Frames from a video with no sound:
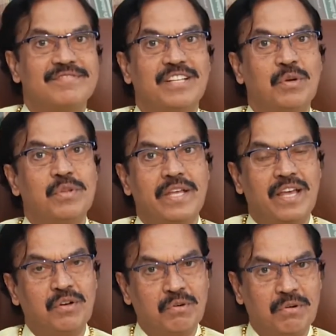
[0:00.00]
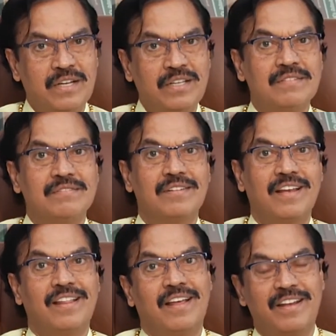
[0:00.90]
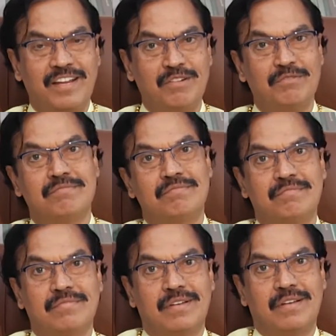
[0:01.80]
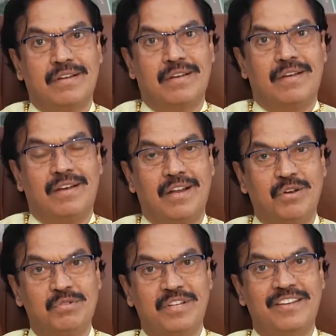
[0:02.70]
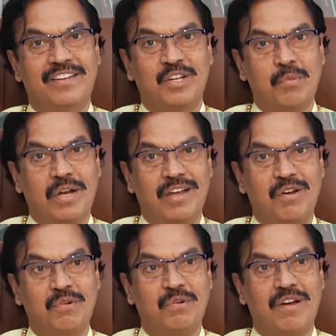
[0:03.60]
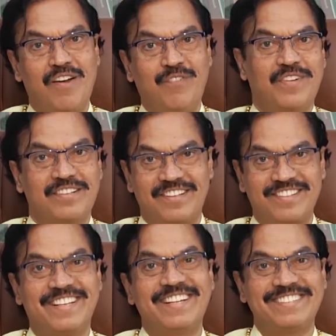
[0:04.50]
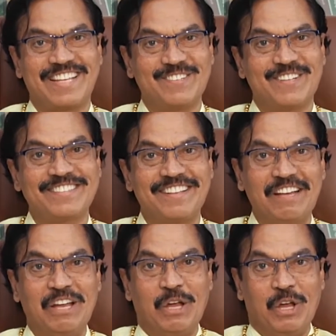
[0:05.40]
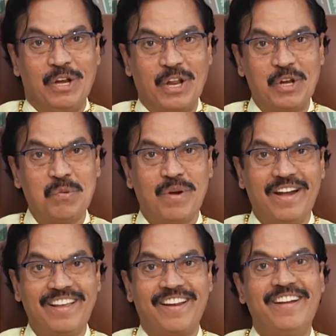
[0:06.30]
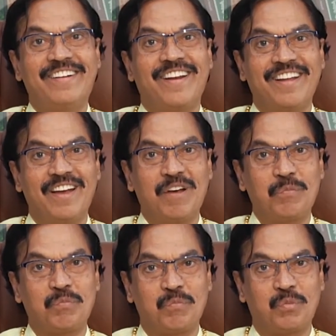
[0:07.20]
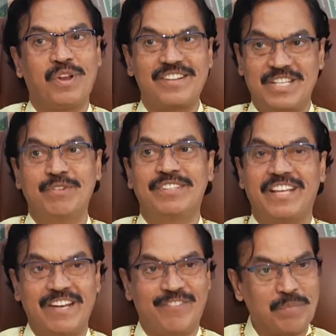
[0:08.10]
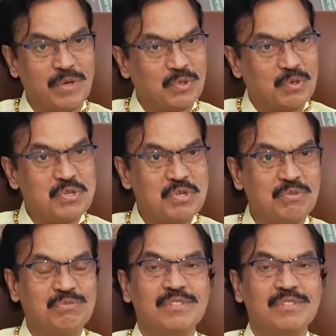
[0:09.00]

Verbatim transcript: దేవుడు దయ అనుకోండి లేదా నేను నన్ను శేఖర్ కమల్ గారు ఆఫ్టర్ సర్జరీ తర్వాత నన్ను మళ్ళీ రైటర్గా పునర్జీవితాన్ని ఇవ్వడం అనుకోవచ్చు